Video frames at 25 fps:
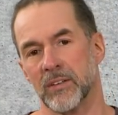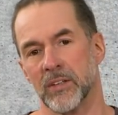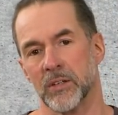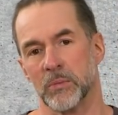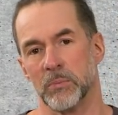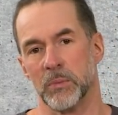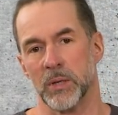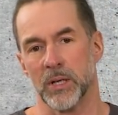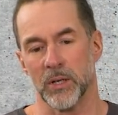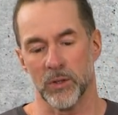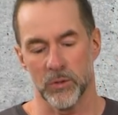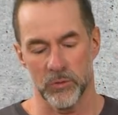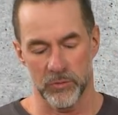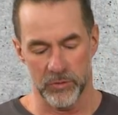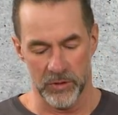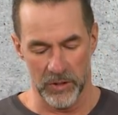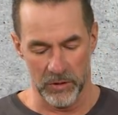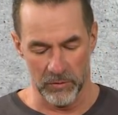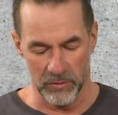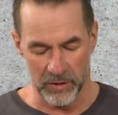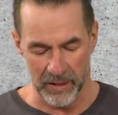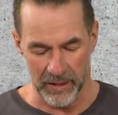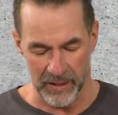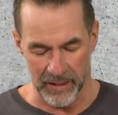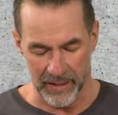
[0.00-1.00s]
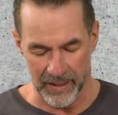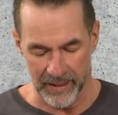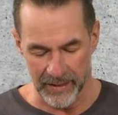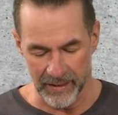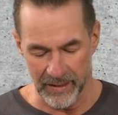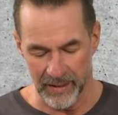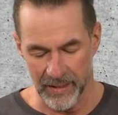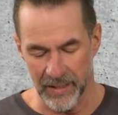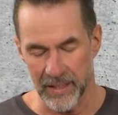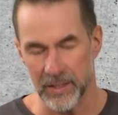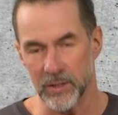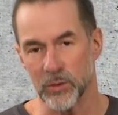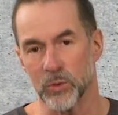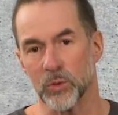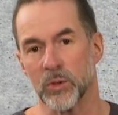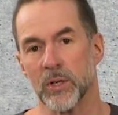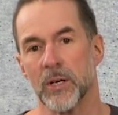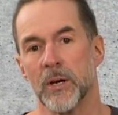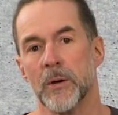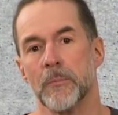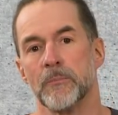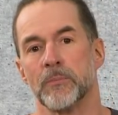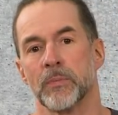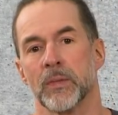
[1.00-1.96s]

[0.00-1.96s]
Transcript: sich mehr auf die Waranhaltung